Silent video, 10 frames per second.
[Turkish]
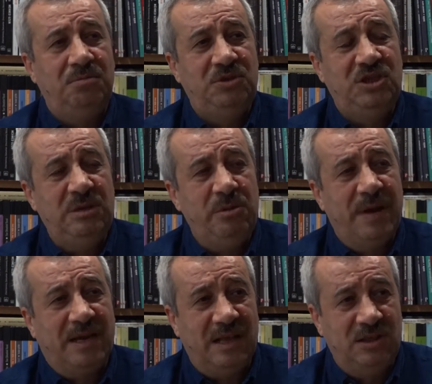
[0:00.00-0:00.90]
ciddi bir
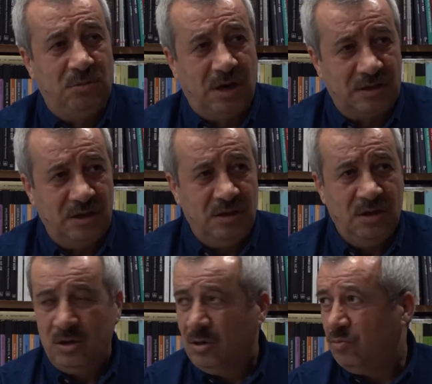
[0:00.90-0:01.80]
beklenti vardı.
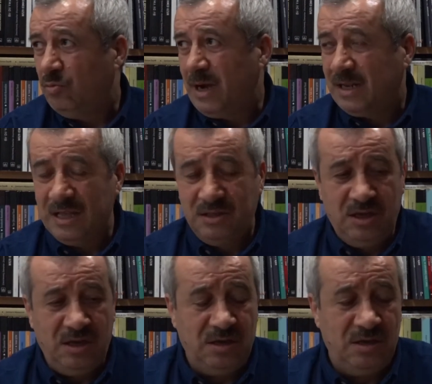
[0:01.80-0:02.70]
Bu
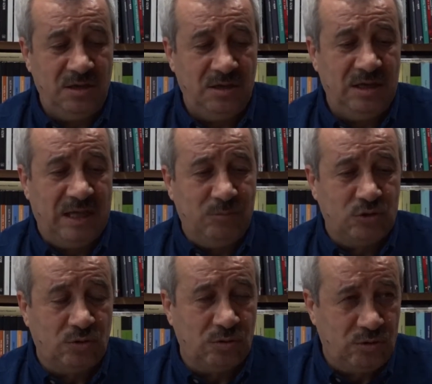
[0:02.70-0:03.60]
beklenti e, yani bu
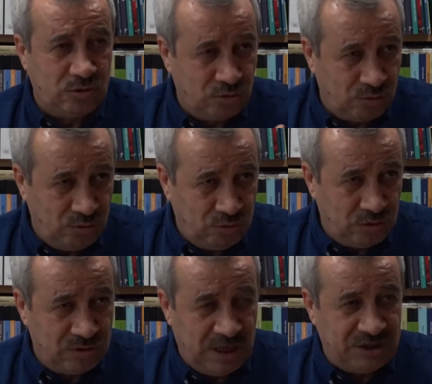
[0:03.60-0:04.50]
sor, Kürt sorununun
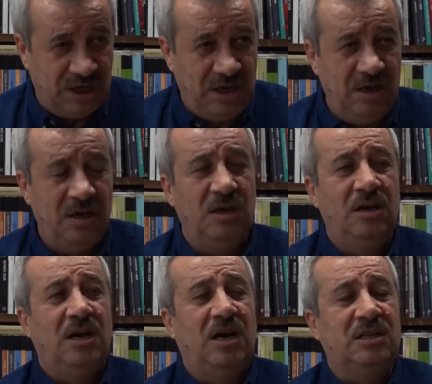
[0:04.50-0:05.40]
çözüleceği,
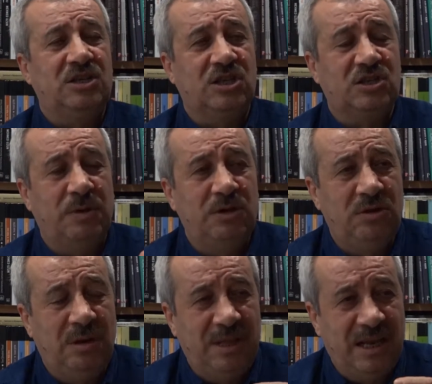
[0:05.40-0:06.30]
artık çatışmalı
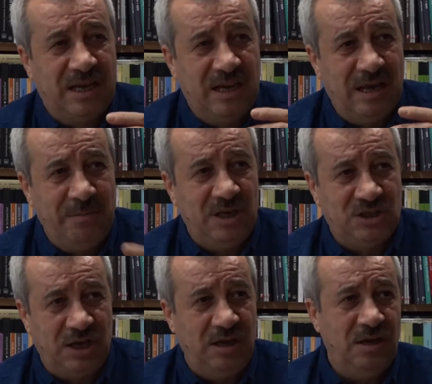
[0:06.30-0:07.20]
dönemlere
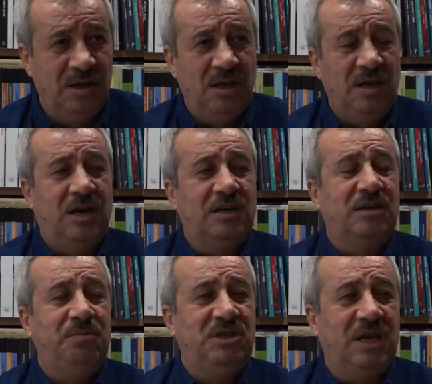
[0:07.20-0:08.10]
girilemeyeceği,
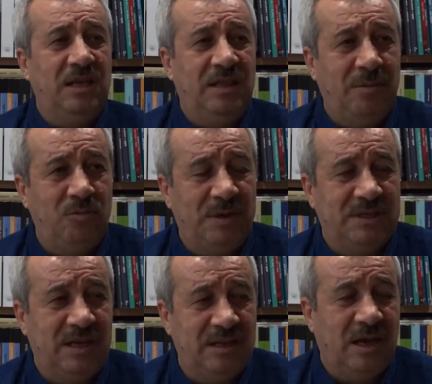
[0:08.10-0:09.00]
artık bir şekilde bu
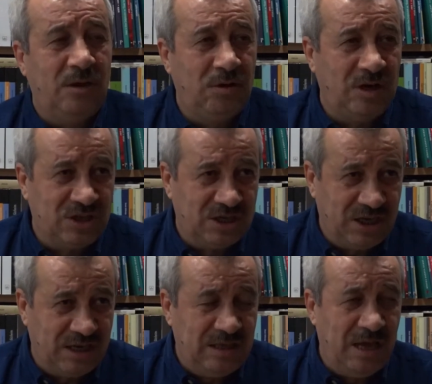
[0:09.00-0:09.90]
meselenin hal olacağı
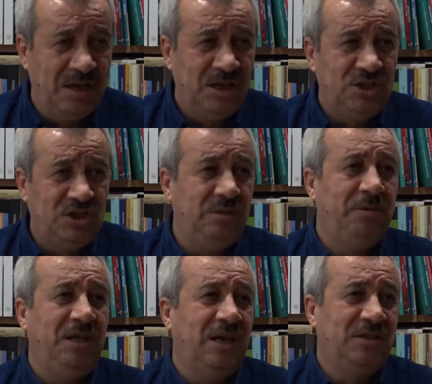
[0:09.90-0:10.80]
şeklinde ciddi
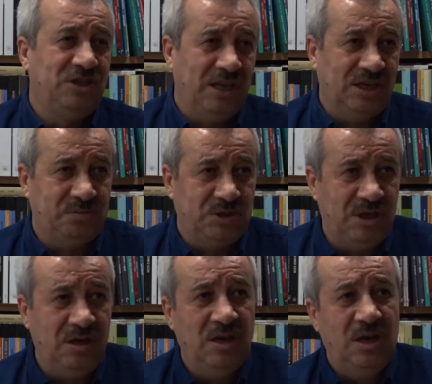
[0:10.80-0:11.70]
bir inanç
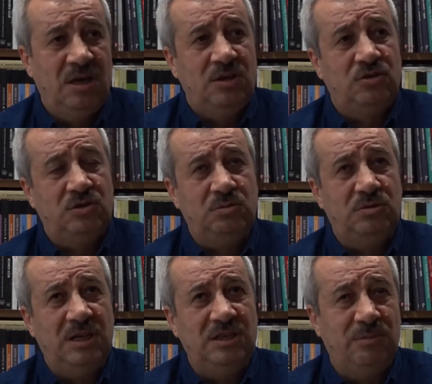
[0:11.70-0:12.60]
yerleşmişti. Çözüm
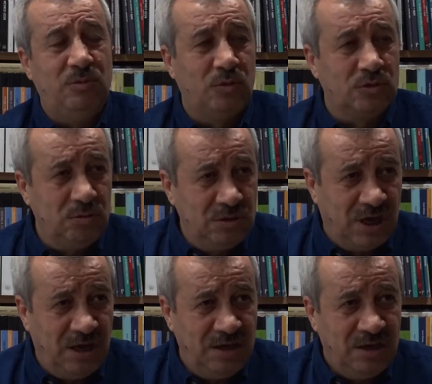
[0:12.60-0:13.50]
süreci de bu bozulunca